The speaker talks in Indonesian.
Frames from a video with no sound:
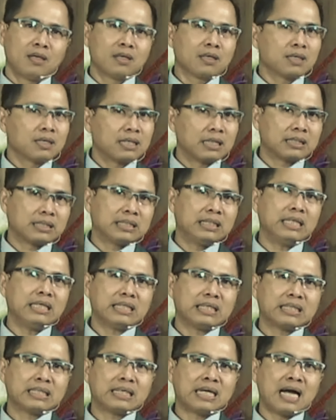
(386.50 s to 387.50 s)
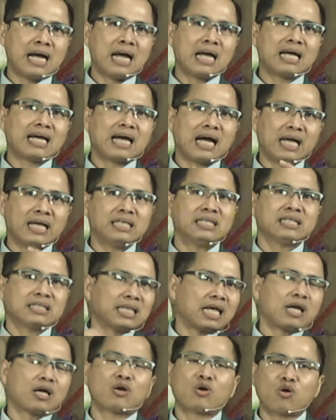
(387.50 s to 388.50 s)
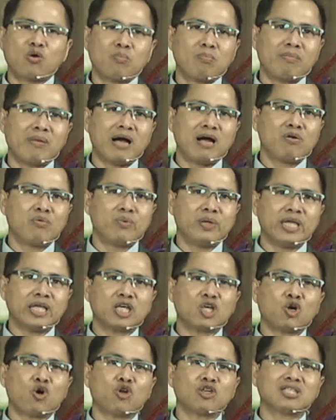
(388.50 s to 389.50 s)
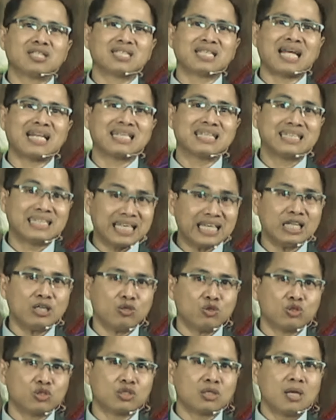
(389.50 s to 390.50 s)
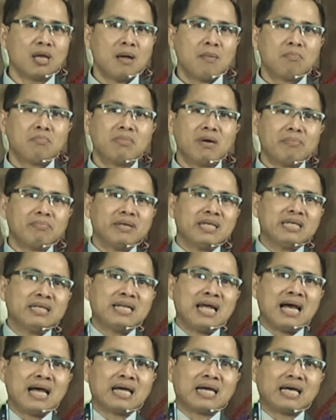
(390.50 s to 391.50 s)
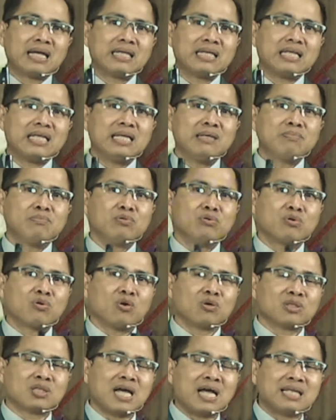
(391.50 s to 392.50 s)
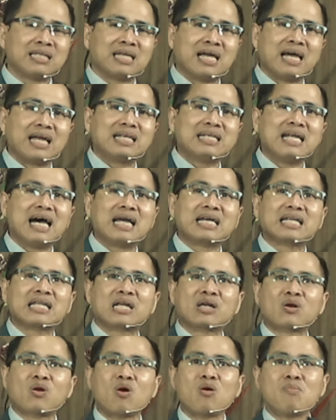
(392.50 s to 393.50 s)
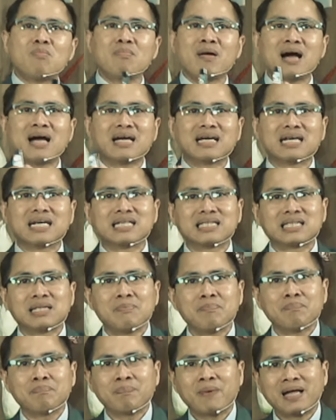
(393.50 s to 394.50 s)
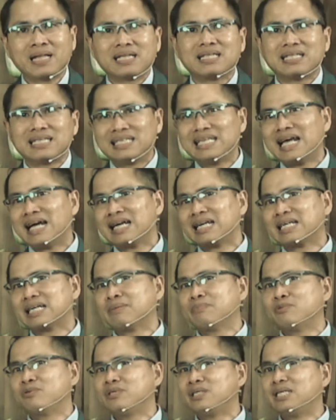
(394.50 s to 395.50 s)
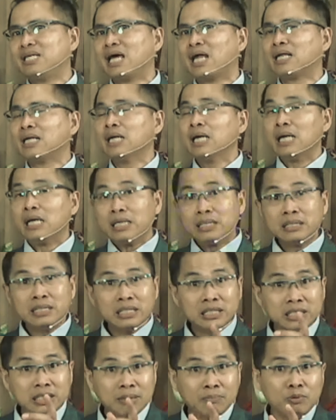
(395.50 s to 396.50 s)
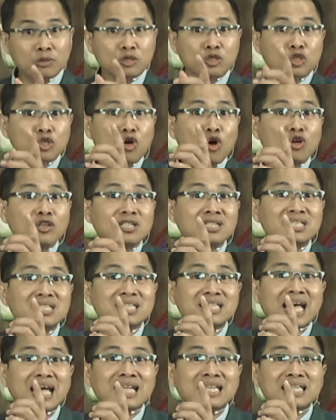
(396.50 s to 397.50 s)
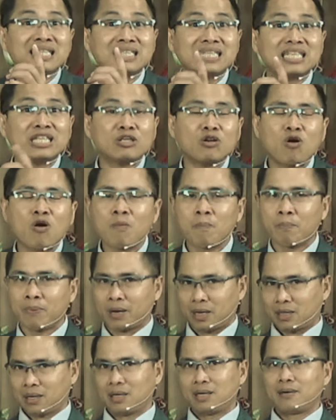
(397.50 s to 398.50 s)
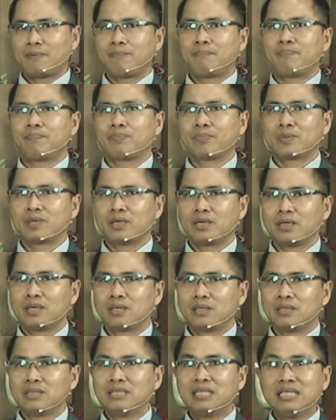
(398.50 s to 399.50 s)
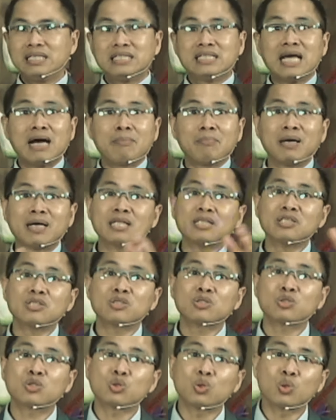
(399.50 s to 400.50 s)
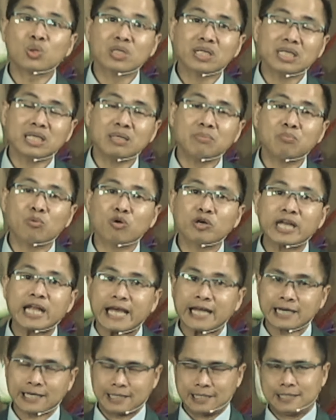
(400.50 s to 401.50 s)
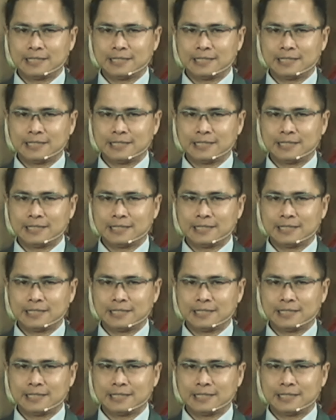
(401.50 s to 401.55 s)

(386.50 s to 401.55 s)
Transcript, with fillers: Ketika Kaisar Romawi Konstantinus memindahkan ibu kotanya dari Roma ke tempat yang kemudian disebut Konstantinopel di zaman Turki modern.